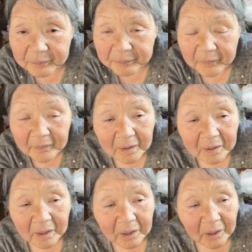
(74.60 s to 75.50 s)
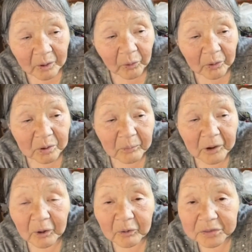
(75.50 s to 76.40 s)
うん、こういう
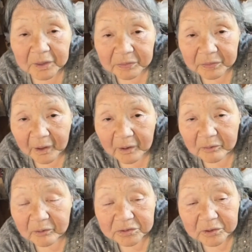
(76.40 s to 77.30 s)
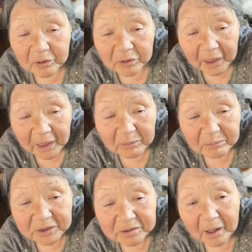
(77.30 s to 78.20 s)
もんが置いてあったうちの
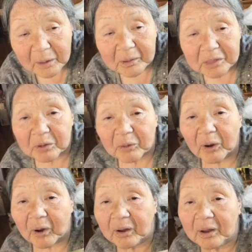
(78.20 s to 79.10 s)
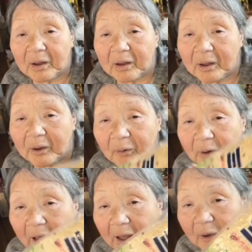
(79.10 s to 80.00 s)
ね水がめんとこ
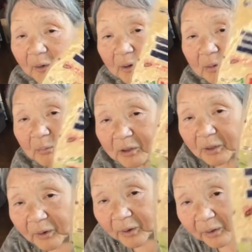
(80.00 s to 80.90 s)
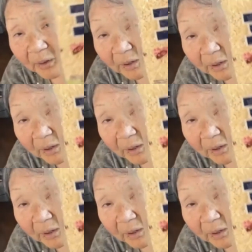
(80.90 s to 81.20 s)
ほらこういうもの